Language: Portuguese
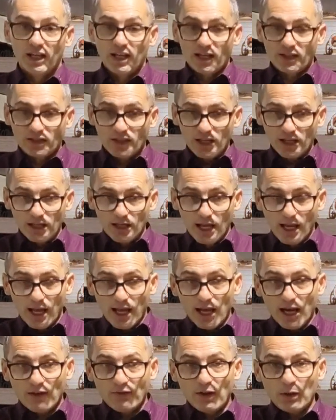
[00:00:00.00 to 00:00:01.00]
E assim
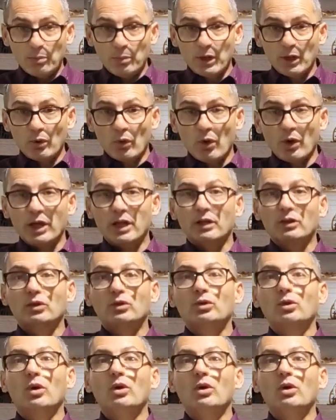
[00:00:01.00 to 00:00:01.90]
ela vai percorrer